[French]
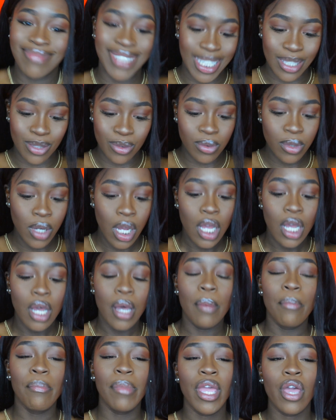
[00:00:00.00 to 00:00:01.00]
c'est tout.
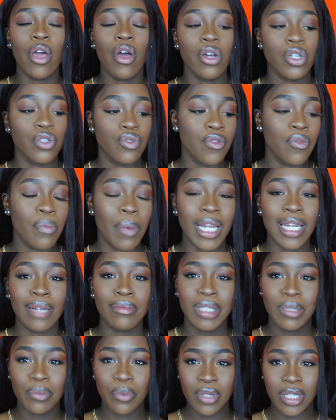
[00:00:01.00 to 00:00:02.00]
Mais euh, je vais vous parler un
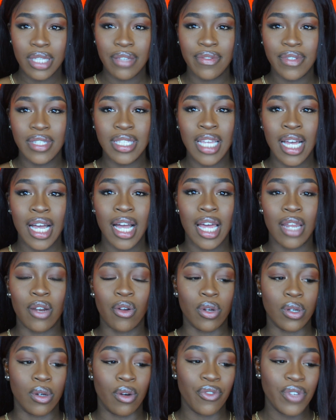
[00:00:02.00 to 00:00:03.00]
petit peu des visas.
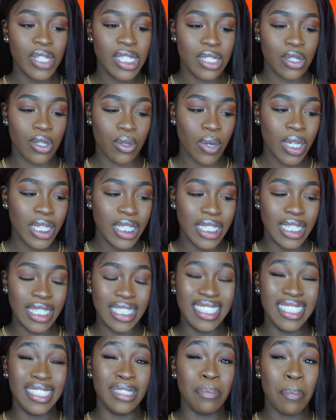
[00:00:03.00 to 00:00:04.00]
Alors, en fait, je crois qu'il
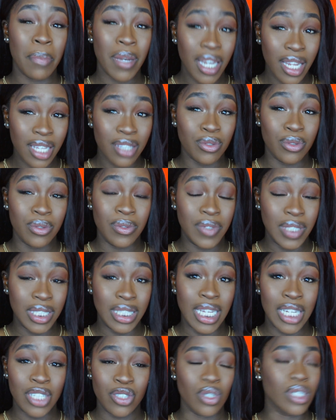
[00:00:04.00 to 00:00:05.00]
existe plein de
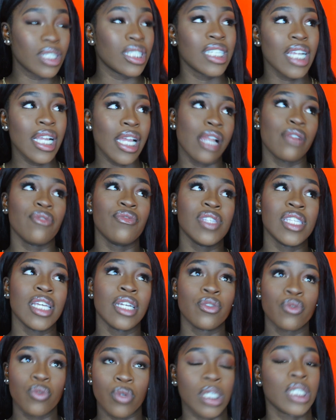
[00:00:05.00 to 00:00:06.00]
visas. Genre, déjà, il y a le visa
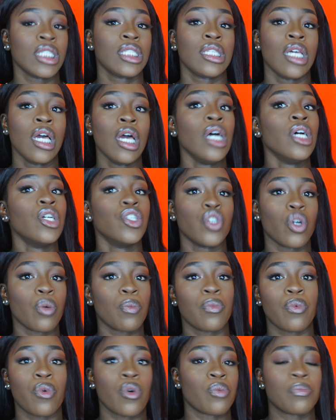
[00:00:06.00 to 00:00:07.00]
touriste, genre
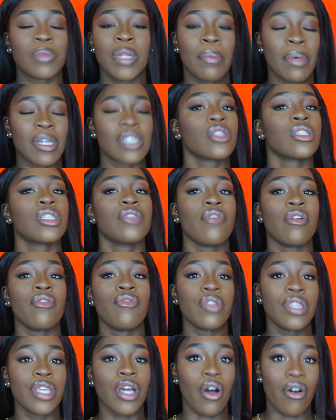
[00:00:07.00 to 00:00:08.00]
pour les personnes qui veulent
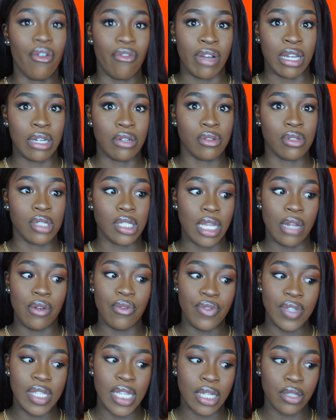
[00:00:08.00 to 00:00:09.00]
venir en vacances, il y a le
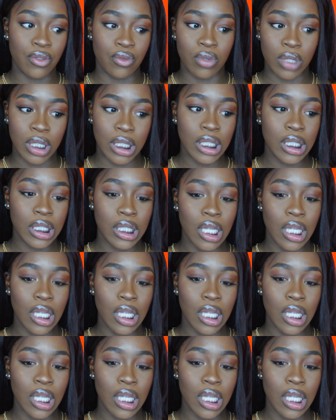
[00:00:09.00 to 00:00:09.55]
visa touriste.